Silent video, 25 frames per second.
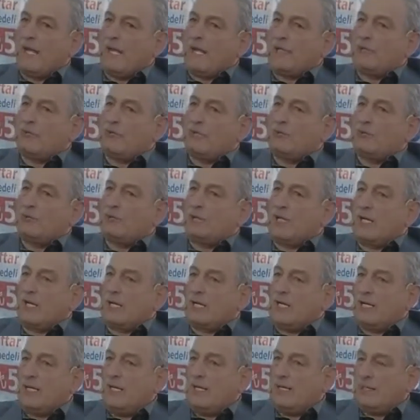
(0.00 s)
Allahu
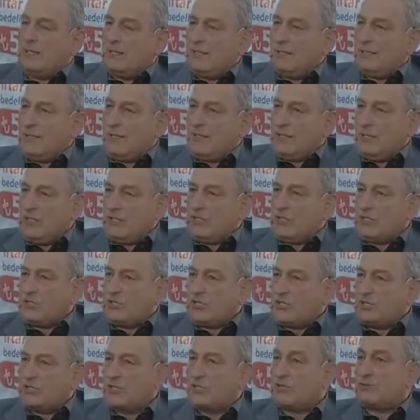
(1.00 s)
Teala iki
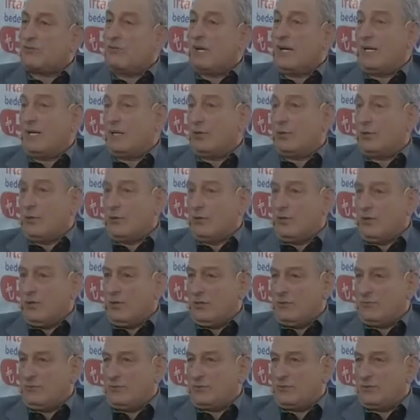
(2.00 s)
çeşit vahiy
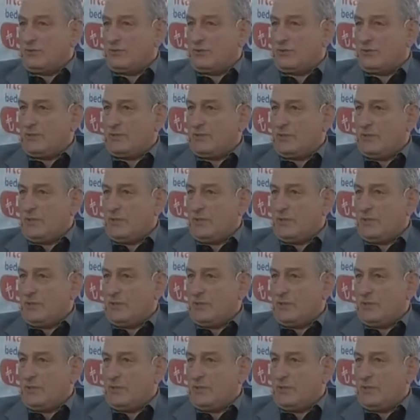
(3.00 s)
göndermiştir.